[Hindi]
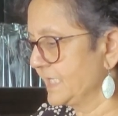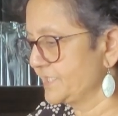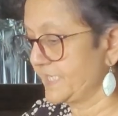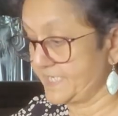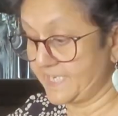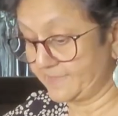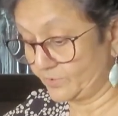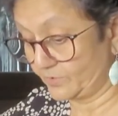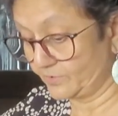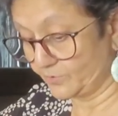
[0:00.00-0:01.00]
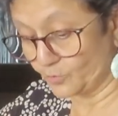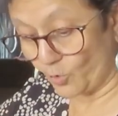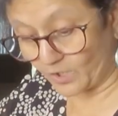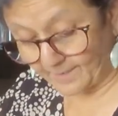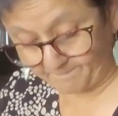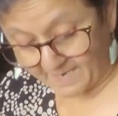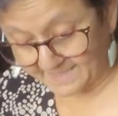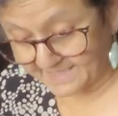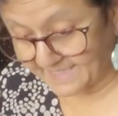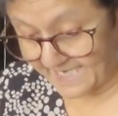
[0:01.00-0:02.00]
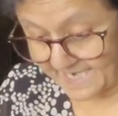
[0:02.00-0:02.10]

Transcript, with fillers: अच्छा ये दो कप पानी गया